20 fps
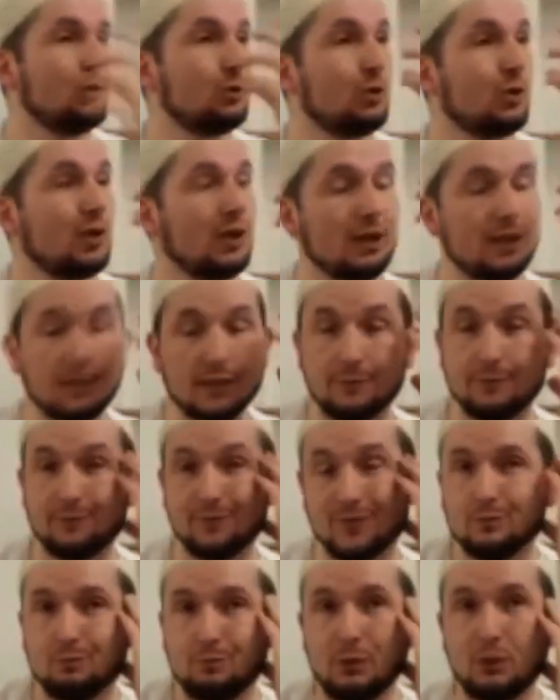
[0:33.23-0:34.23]
Şu halde
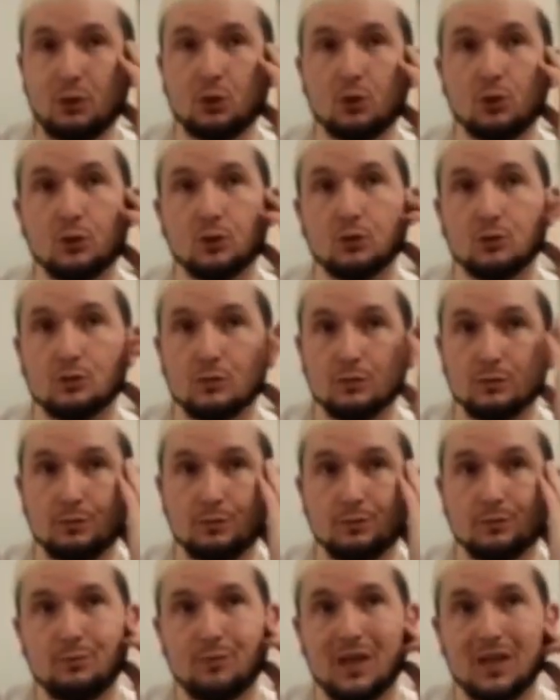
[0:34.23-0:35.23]
birçoğunun
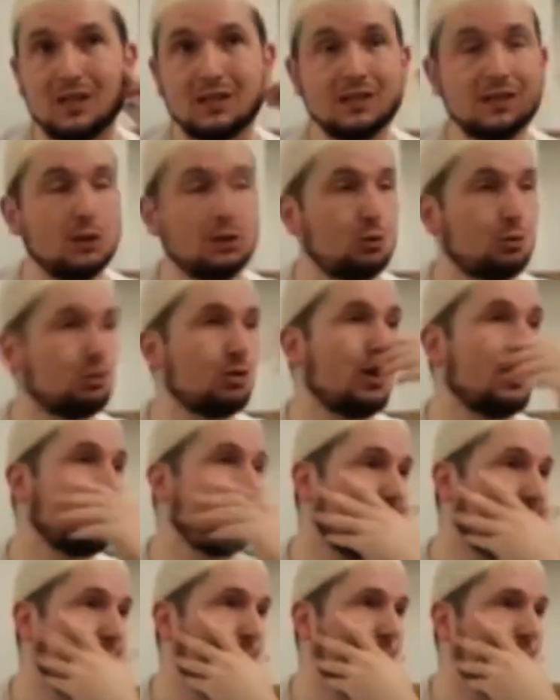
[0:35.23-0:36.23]
aklına şu sual
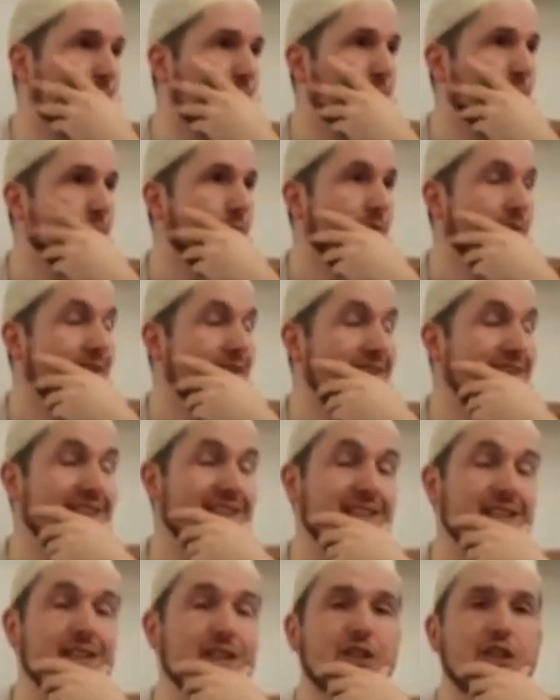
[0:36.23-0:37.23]
gelebilir.
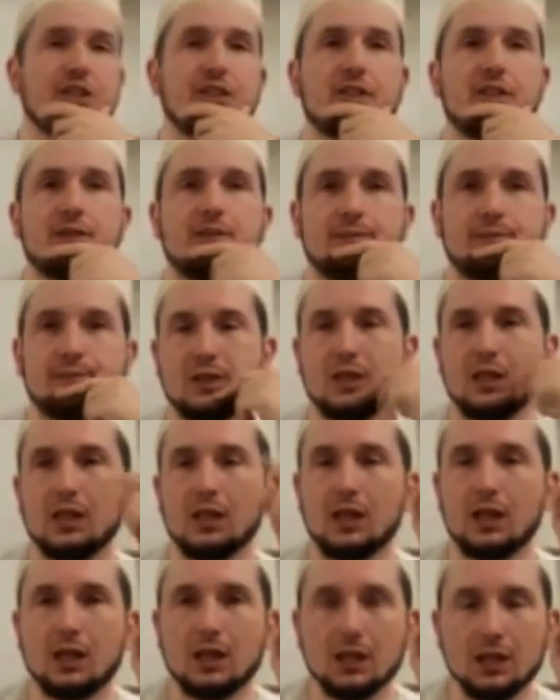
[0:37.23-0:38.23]
Neden açlık?
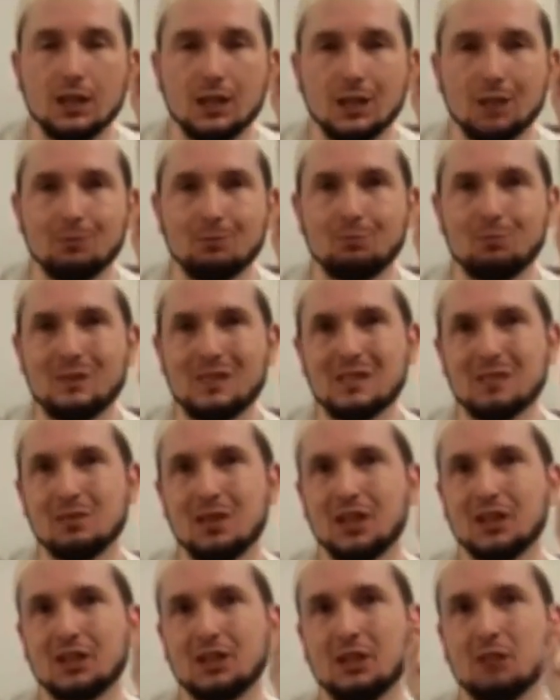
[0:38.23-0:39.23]
Allah bizim
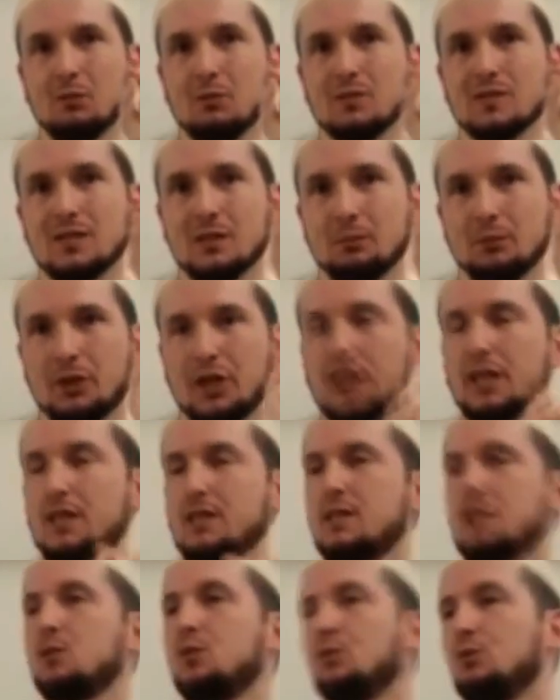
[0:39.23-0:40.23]
aç kalmamızdan bir şey
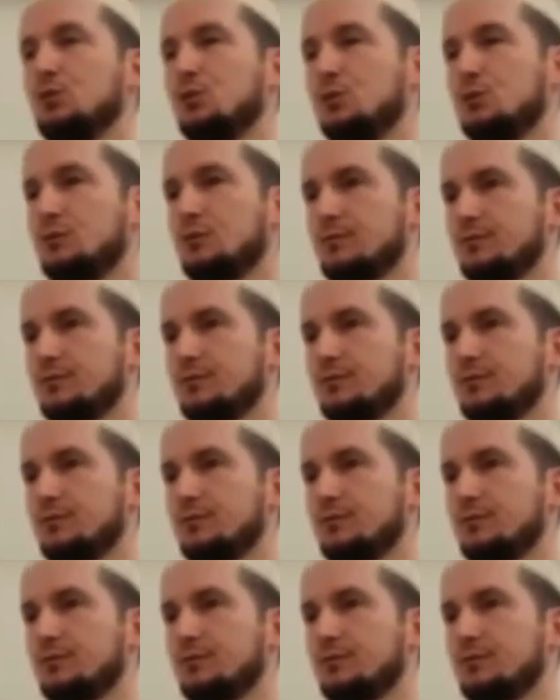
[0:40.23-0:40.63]
kazanıyor mu?